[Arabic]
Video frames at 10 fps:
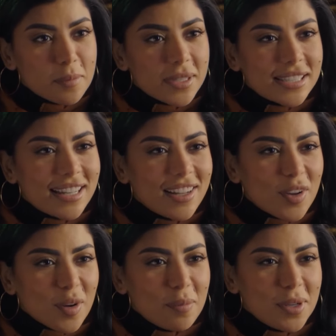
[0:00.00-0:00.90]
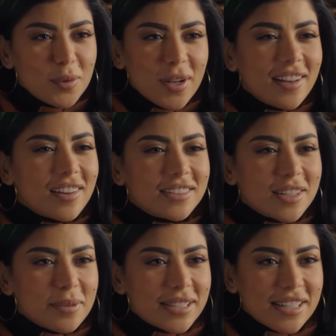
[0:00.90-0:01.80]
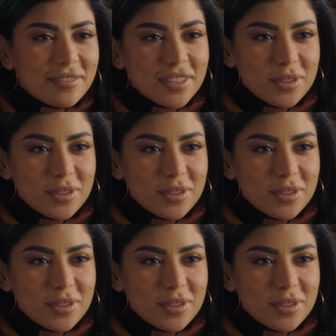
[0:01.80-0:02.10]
بس اللي يقرب منه يلاقيه اطيب انسان في